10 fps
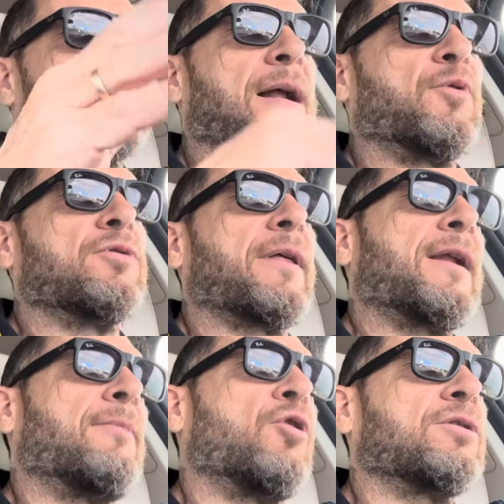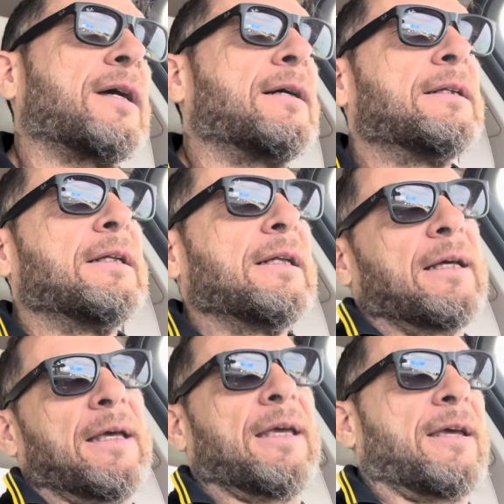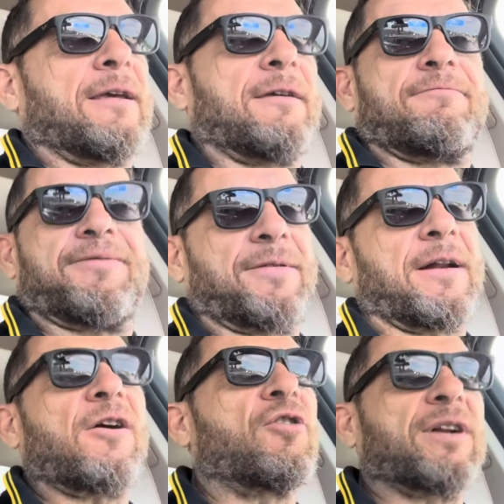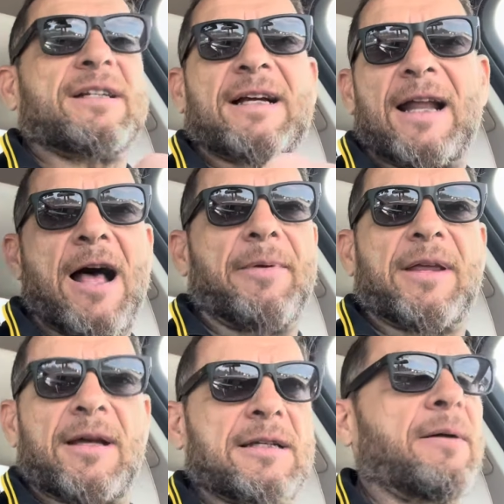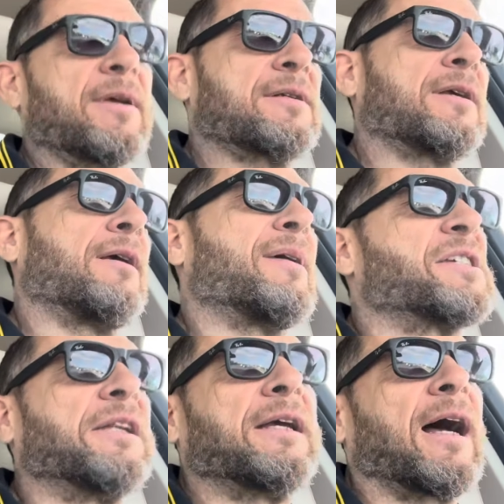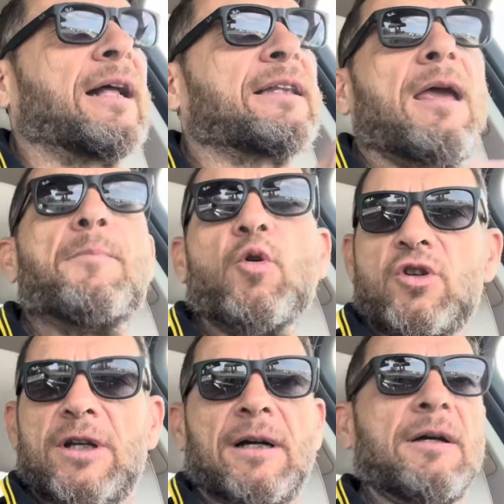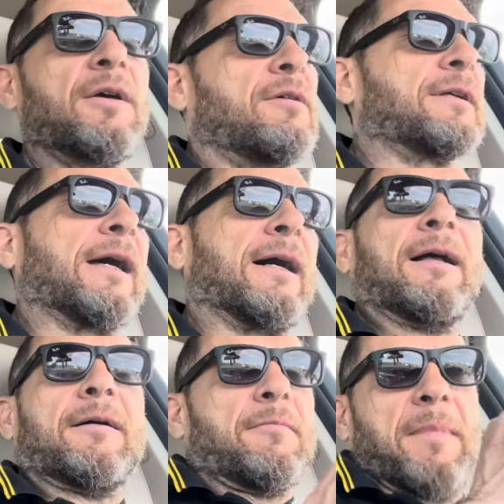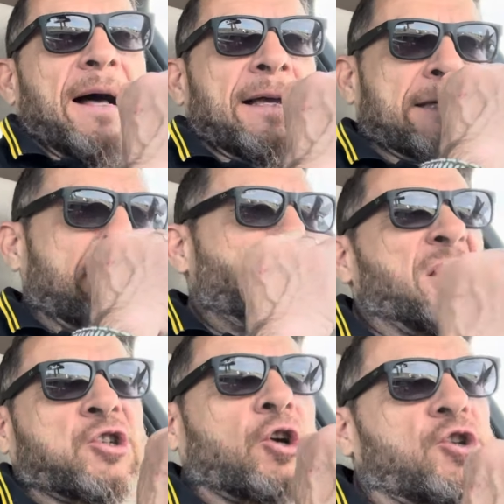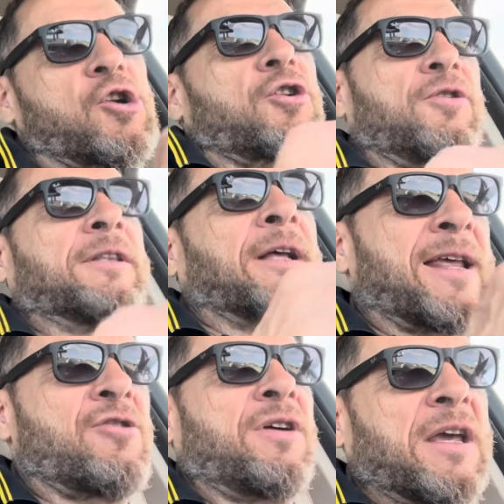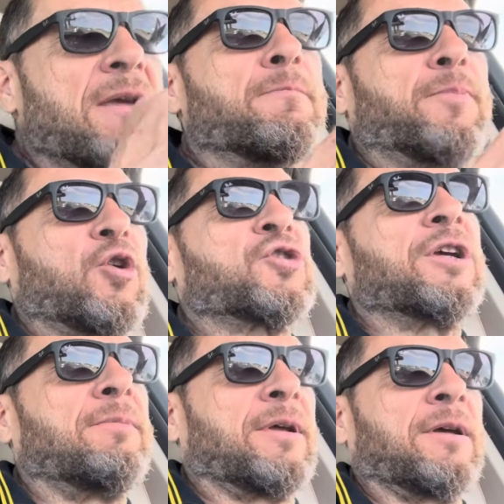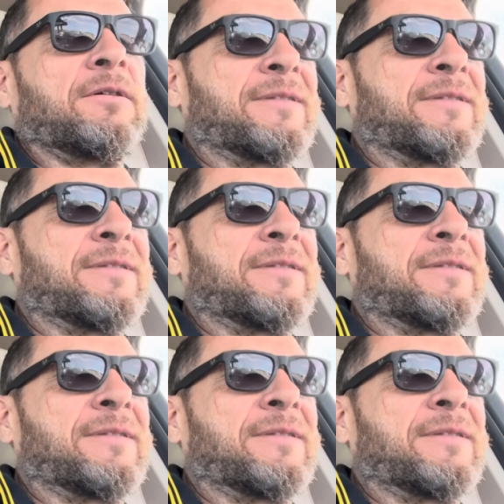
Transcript: a la punta de la bota y recorres Calabria, ¿sabes? Eh, Basilicata y Puglia. O sea, más yorno italiano imposible